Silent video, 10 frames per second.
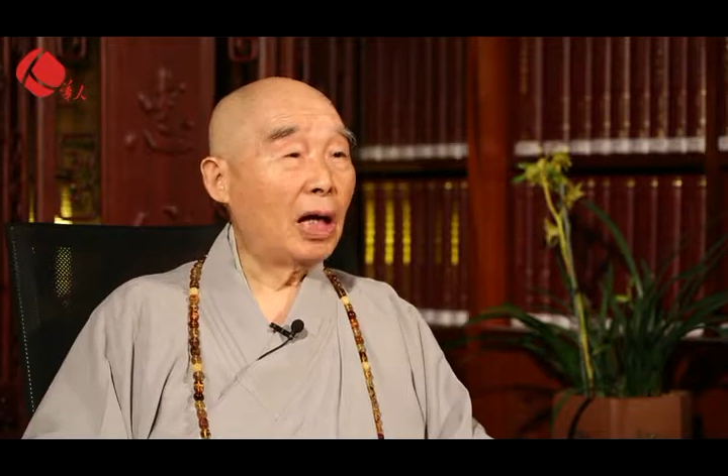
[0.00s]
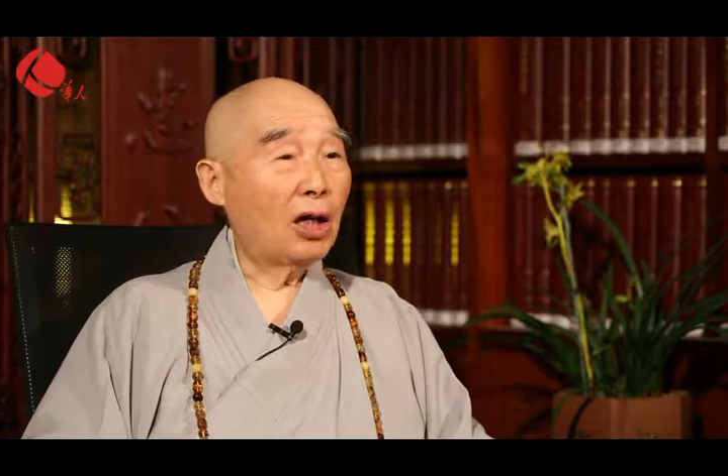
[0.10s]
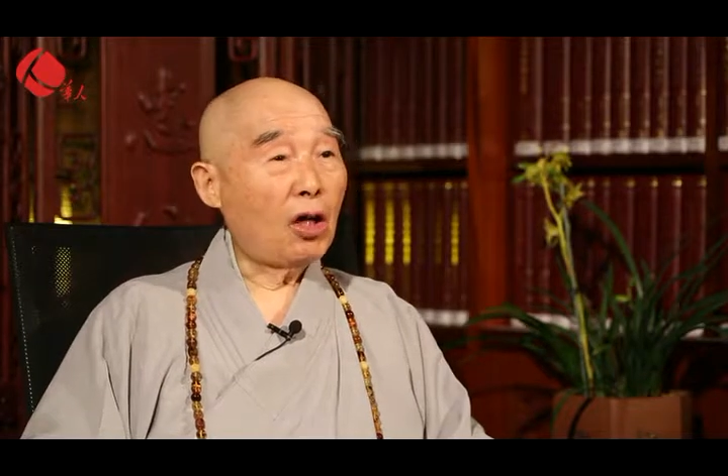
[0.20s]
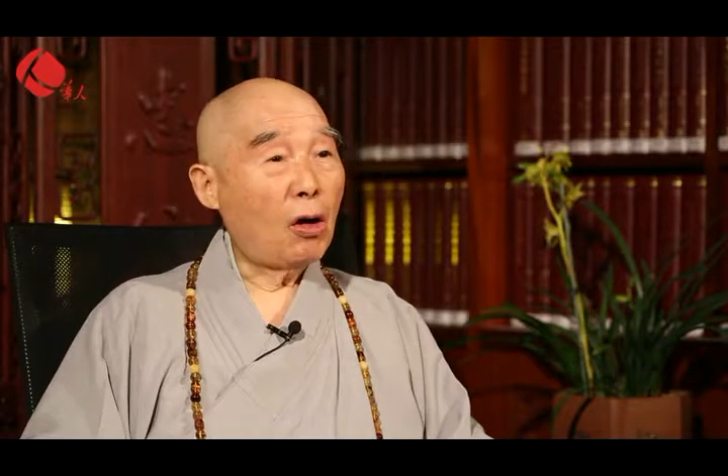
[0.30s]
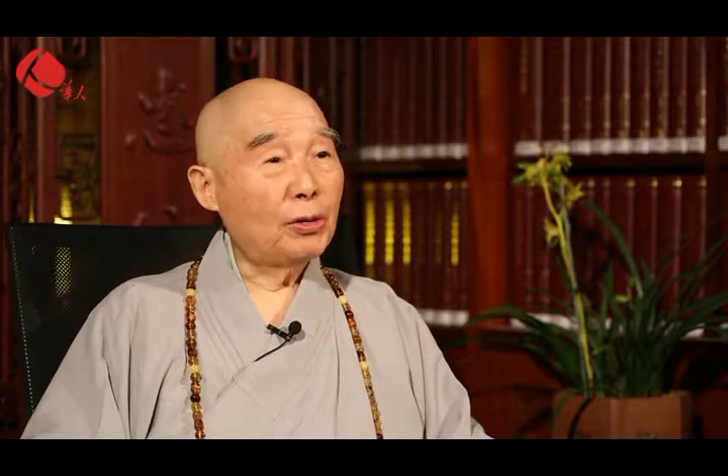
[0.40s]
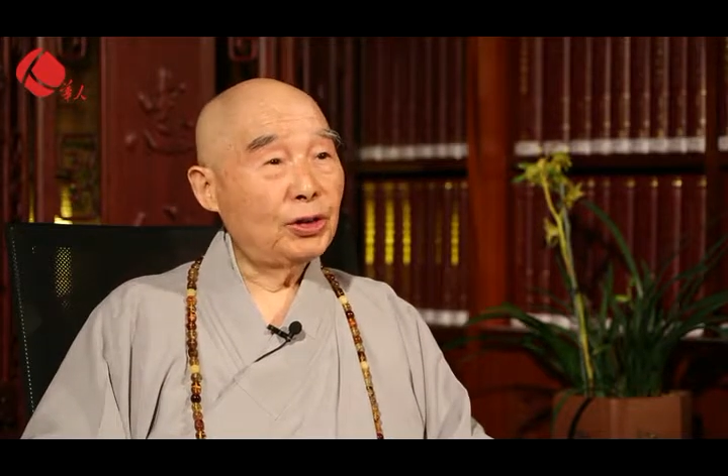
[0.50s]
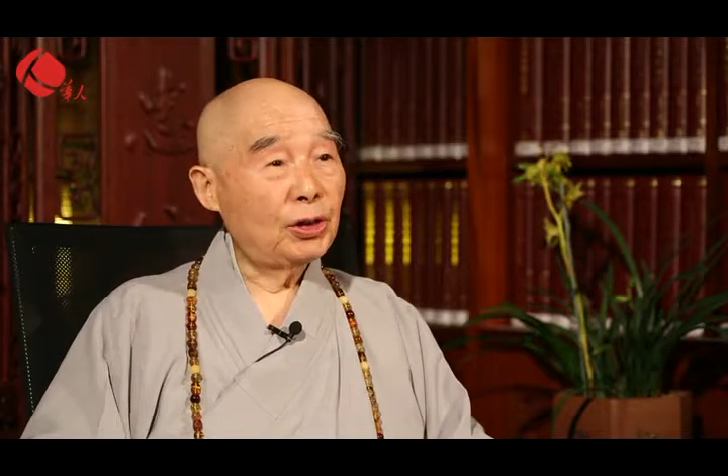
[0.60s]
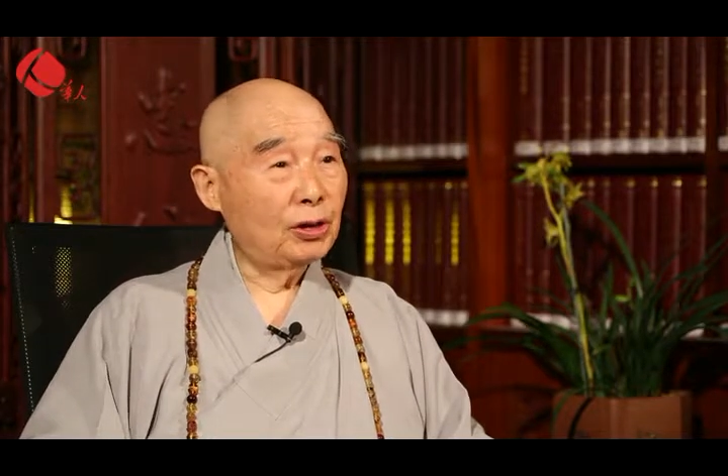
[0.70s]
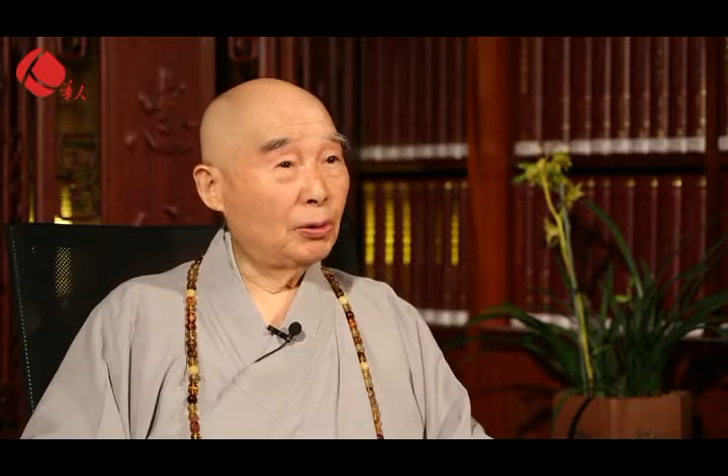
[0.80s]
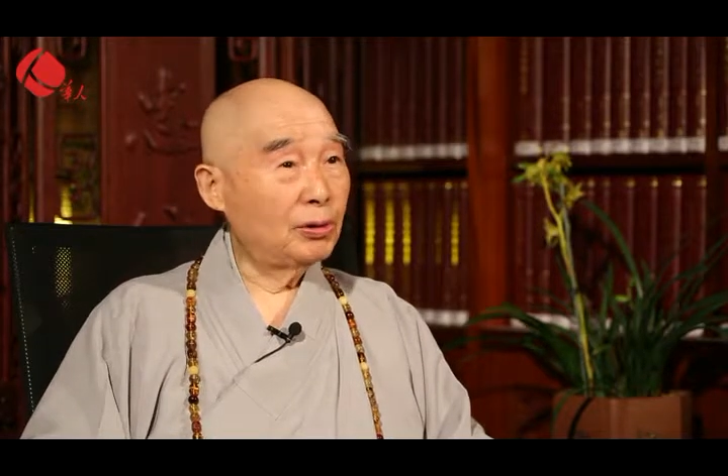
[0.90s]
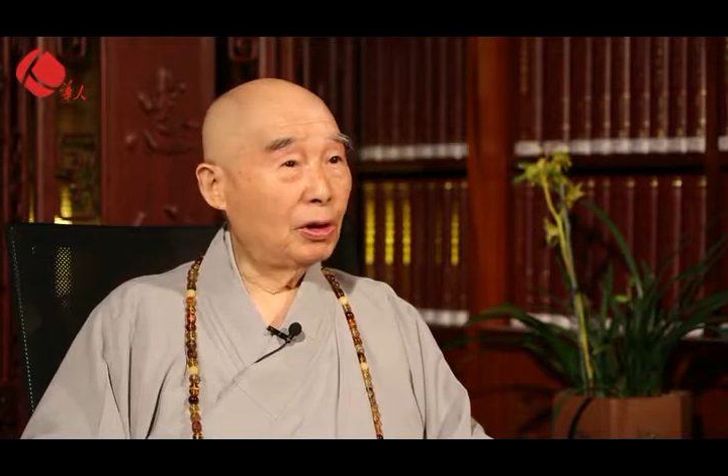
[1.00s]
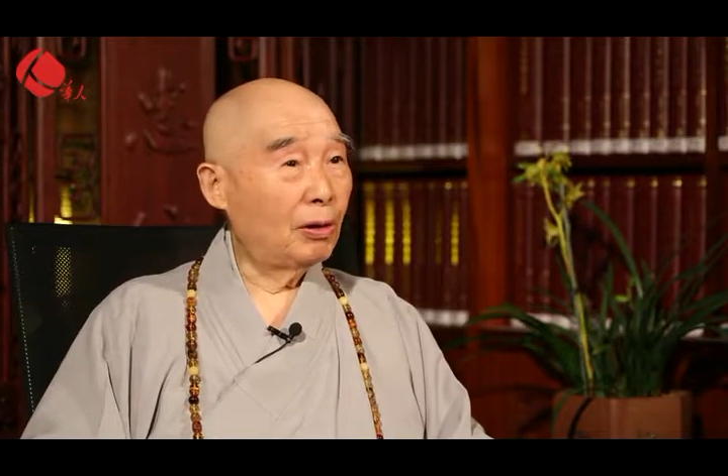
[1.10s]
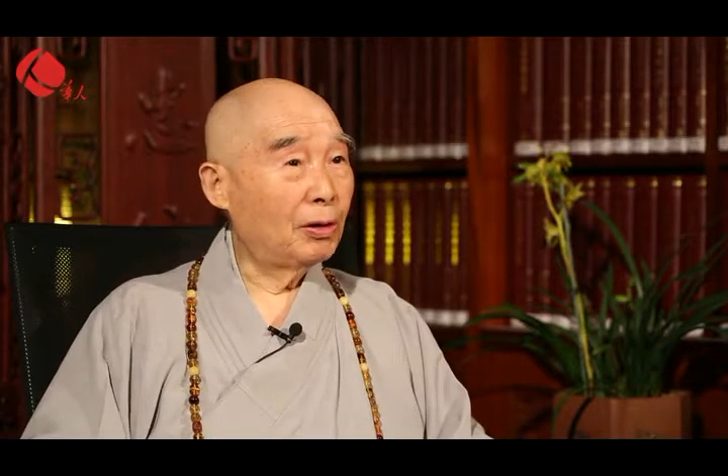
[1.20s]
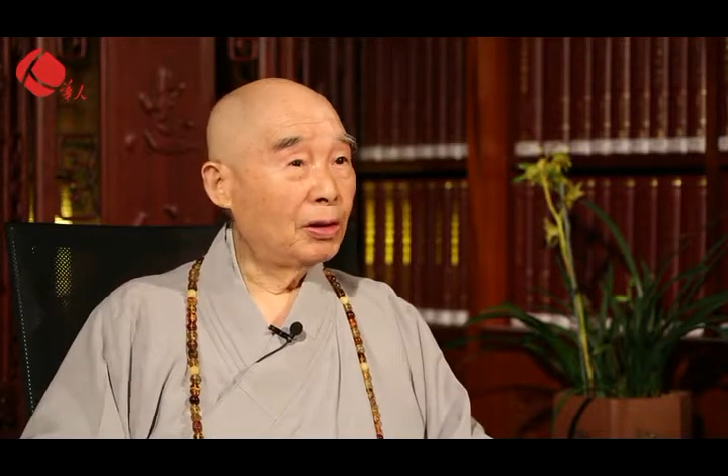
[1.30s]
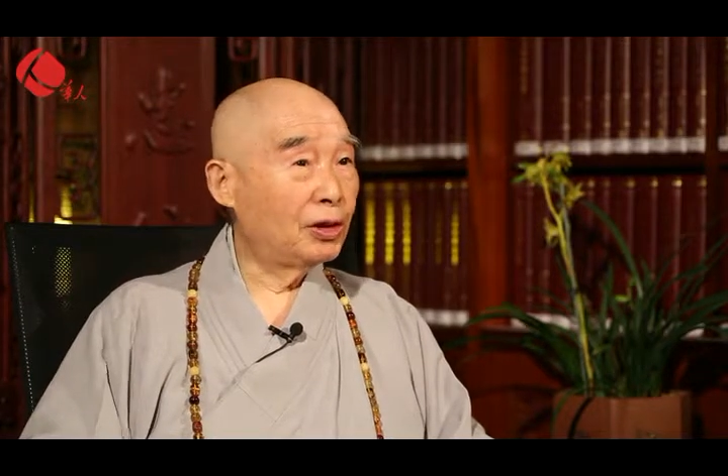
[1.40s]
啊。高级的宗
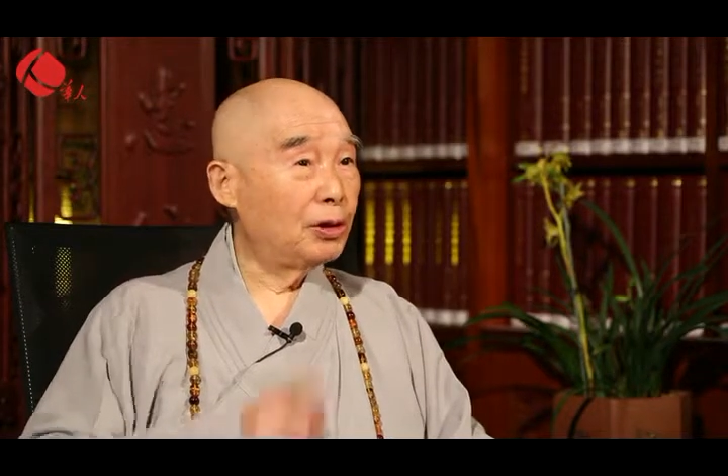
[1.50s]
教